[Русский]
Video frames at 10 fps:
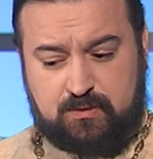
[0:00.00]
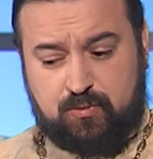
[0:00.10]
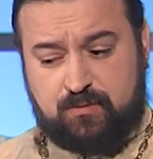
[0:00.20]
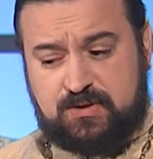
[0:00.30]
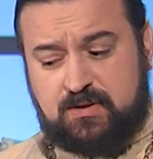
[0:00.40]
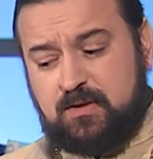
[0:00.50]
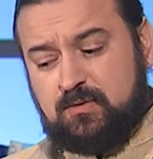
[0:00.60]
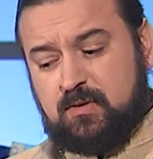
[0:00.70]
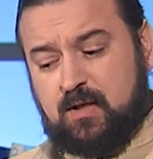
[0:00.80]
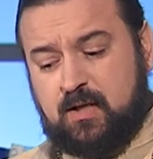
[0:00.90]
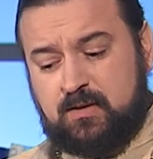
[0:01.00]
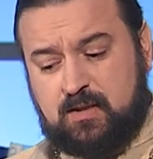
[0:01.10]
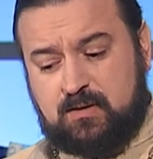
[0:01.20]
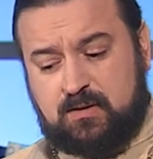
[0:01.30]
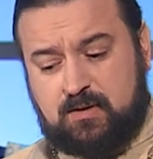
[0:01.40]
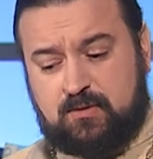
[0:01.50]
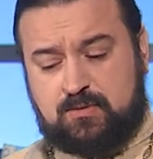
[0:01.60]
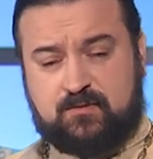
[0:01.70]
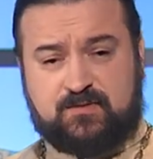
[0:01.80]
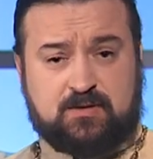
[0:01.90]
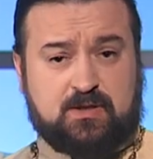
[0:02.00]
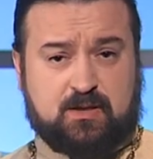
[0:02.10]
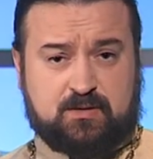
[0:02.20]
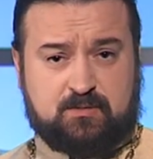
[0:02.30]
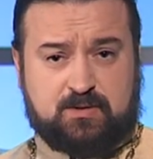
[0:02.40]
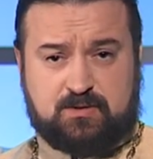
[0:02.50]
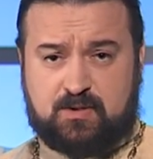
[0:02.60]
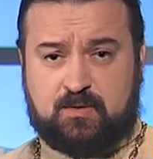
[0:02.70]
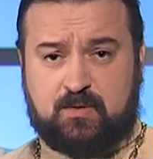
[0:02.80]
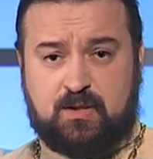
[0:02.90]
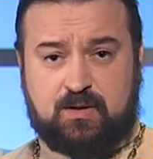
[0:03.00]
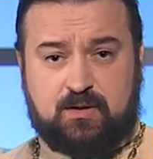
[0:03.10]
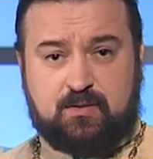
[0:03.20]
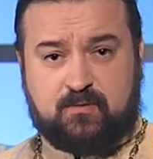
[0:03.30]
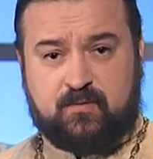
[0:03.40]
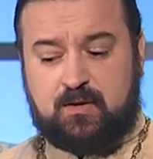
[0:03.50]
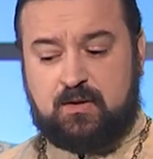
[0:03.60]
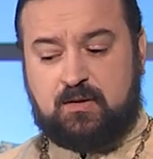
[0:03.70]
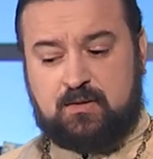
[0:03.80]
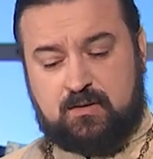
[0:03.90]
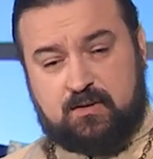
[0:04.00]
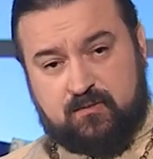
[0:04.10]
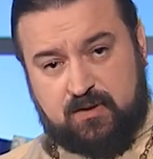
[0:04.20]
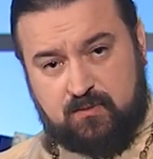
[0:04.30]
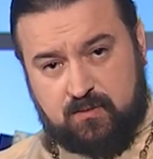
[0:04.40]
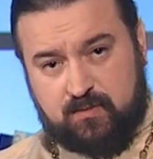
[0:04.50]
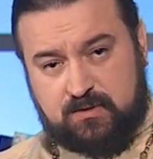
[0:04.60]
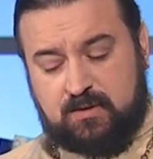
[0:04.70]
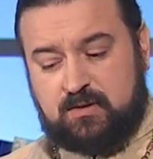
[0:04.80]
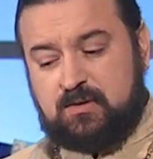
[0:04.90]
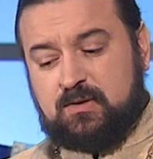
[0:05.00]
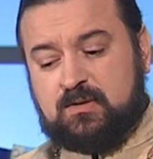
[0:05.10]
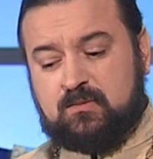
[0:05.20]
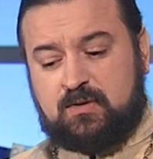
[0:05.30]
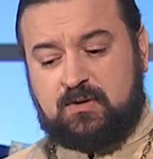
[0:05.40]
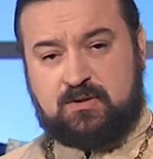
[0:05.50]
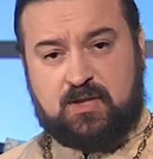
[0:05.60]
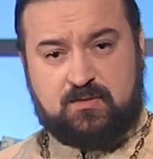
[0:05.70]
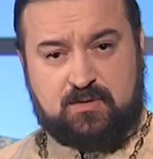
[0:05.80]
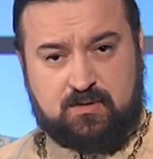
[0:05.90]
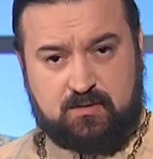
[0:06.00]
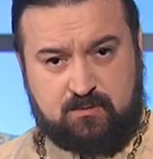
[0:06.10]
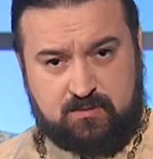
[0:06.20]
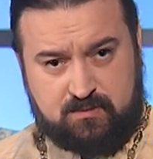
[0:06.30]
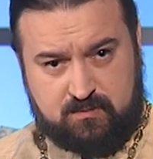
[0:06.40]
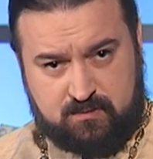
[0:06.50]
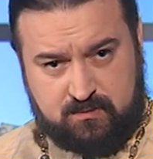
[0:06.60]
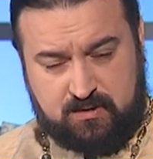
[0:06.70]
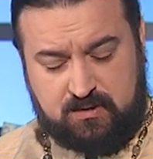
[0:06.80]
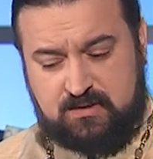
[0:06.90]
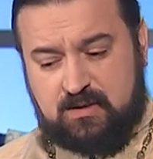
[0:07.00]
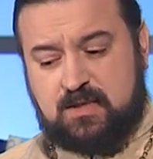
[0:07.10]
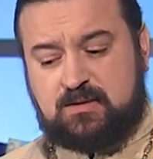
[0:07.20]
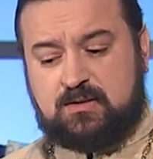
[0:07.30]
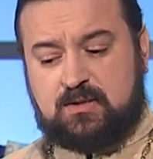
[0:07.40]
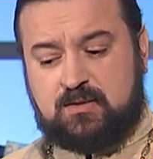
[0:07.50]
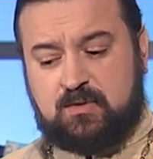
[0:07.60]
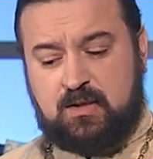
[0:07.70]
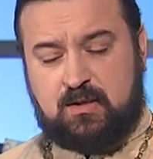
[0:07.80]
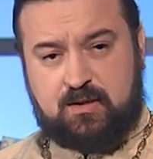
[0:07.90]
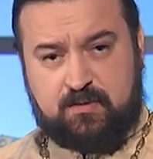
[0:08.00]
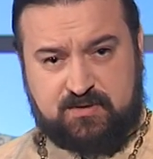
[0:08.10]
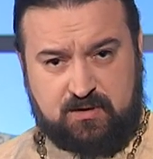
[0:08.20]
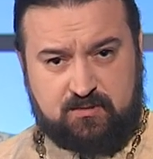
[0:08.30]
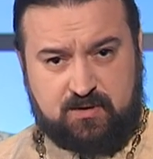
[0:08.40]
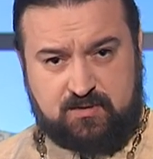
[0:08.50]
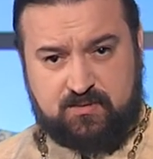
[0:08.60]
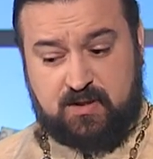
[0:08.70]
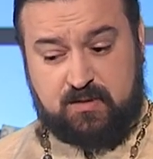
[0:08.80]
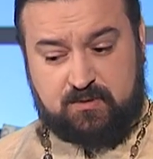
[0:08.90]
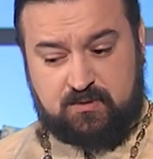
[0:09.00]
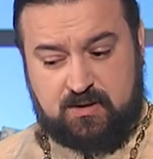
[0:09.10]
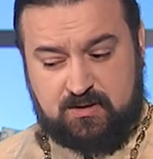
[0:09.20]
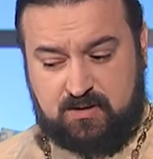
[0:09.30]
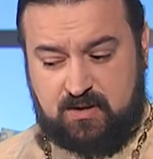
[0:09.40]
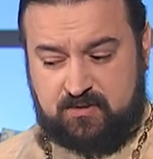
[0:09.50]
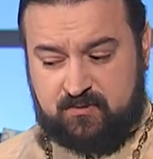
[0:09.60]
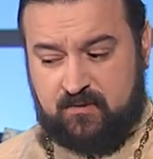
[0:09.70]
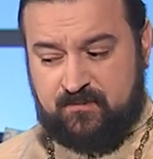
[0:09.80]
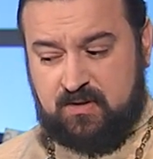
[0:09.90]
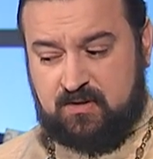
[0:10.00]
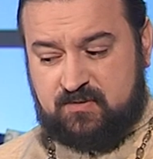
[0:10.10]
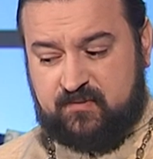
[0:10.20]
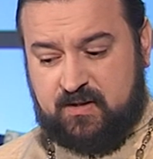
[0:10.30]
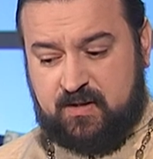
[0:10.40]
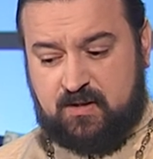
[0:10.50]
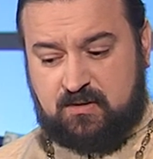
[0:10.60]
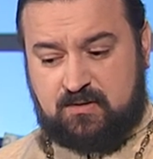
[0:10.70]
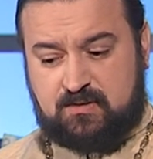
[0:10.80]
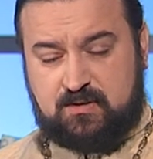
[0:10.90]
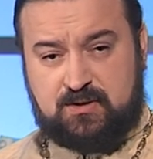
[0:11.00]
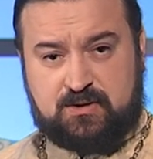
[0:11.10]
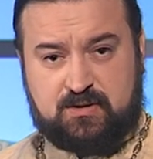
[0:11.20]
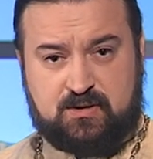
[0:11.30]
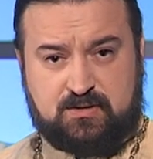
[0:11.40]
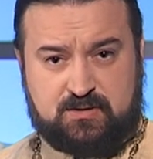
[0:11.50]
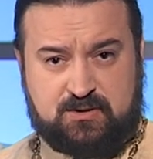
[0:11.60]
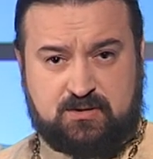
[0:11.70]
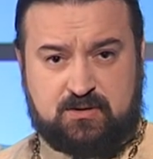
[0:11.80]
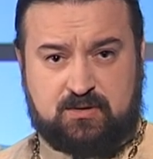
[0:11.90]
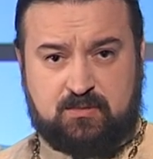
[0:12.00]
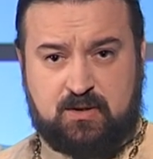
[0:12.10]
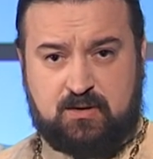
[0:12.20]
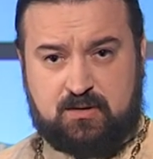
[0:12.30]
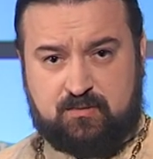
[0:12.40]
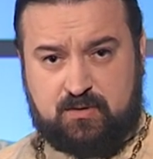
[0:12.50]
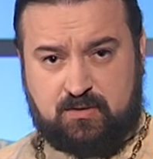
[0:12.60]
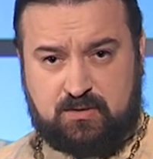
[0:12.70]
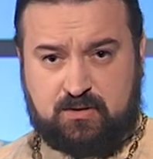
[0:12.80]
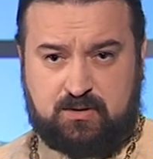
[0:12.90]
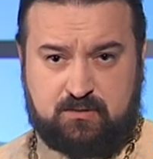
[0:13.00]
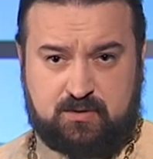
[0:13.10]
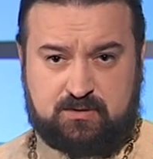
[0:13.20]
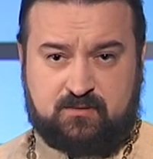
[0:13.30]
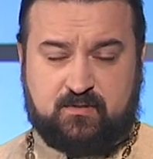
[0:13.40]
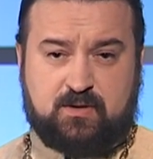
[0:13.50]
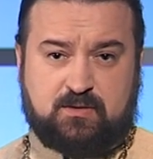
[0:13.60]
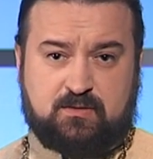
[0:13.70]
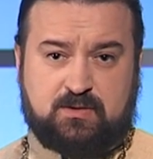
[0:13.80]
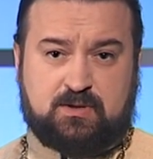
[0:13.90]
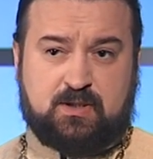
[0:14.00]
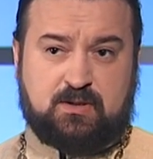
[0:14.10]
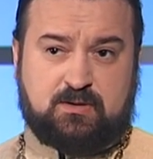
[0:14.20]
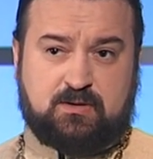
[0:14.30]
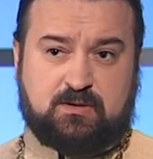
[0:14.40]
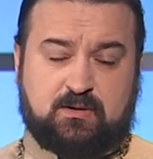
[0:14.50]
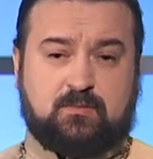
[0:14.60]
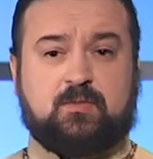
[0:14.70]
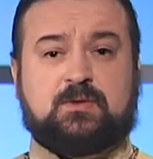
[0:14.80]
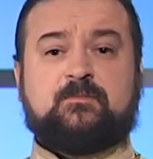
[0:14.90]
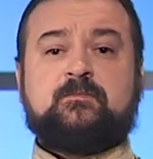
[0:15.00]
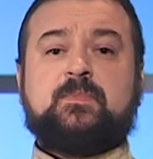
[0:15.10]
и будем читать ее, а я надеюсь, что всегда, когда мы читаем Иова, э, говорим об этой книге там, или читаем э, Экклезиаста, скажем, или псалмы разбираем, то каждый раз вы сверяете слышанное с читанным и берете книгу, открываете ее, читаете, и таким образом